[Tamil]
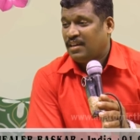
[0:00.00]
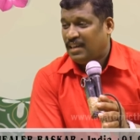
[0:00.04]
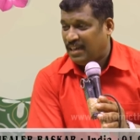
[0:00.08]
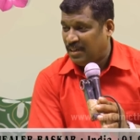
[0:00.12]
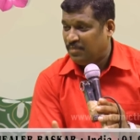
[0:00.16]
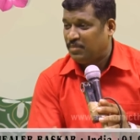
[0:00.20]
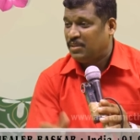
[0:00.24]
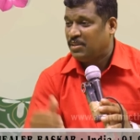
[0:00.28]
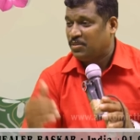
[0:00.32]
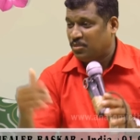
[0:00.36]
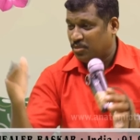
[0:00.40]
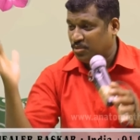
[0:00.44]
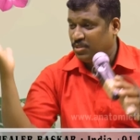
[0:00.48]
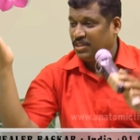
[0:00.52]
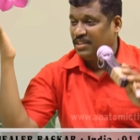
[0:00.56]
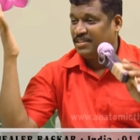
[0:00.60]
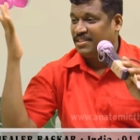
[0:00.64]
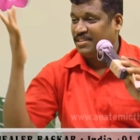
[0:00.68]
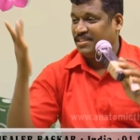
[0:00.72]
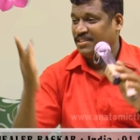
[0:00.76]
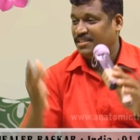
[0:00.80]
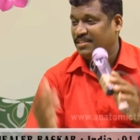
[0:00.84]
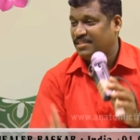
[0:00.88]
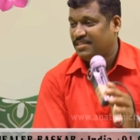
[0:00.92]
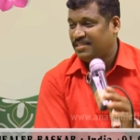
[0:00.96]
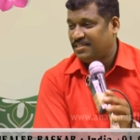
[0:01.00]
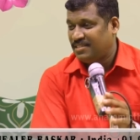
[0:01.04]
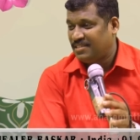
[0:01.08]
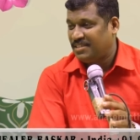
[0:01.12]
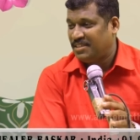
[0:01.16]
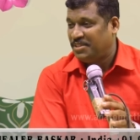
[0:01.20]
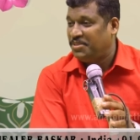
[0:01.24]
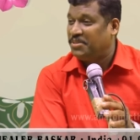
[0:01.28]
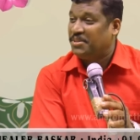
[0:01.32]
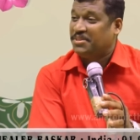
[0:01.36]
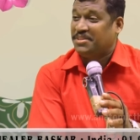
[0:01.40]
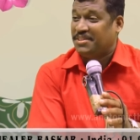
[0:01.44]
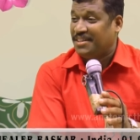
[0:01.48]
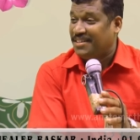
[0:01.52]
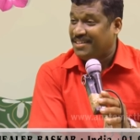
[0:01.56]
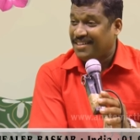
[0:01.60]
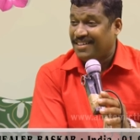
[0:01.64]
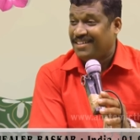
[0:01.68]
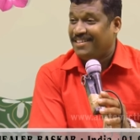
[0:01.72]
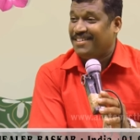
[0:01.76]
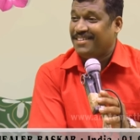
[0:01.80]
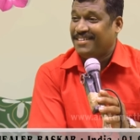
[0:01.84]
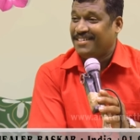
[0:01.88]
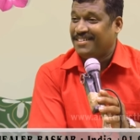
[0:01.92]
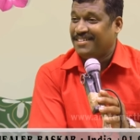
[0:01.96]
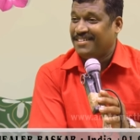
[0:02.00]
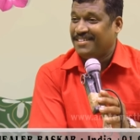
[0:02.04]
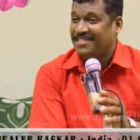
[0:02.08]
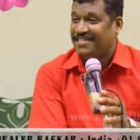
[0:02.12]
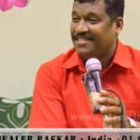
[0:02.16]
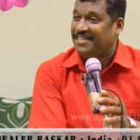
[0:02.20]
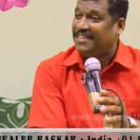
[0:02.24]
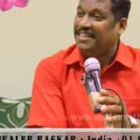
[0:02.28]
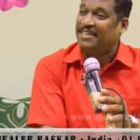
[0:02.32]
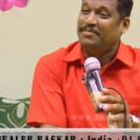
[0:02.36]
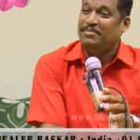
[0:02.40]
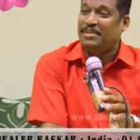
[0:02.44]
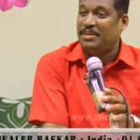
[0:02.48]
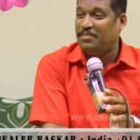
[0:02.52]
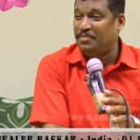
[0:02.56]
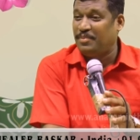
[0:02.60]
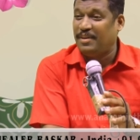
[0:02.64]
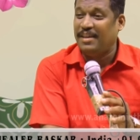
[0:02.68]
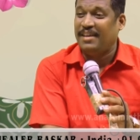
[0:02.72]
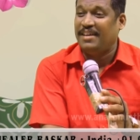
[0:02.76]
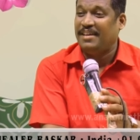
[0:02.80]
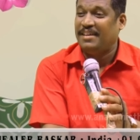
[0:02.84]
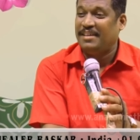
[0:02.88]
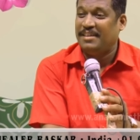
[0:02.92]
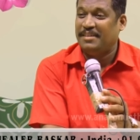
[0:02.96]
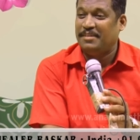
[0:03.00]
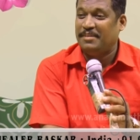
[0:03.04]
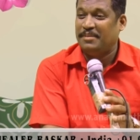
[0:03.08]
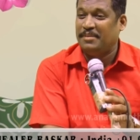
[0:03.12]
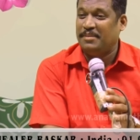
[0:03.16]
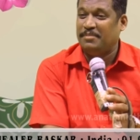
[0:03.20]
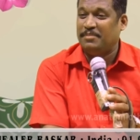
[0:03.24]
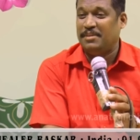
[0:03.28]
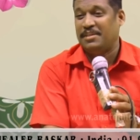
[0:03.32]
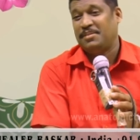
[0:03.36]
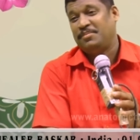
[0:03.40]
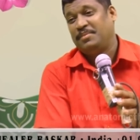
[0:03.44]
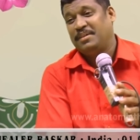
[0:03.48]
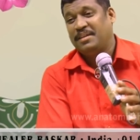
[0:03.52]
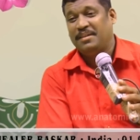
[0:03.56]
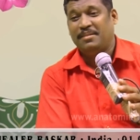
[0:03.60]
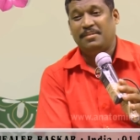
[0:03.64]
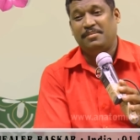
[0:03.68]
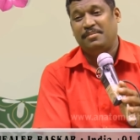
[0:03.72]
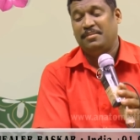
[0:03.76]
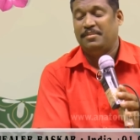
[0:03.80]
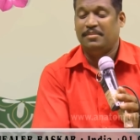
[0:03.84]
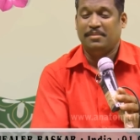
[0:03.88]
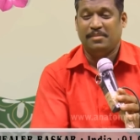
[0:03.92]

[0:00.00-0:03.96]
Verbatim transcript: கல்யாணம் பண்ணி கொடுத்தாச்சு யூஎஸ் செட்டில்டு நல்ல மாப்பிள்ளை மருமக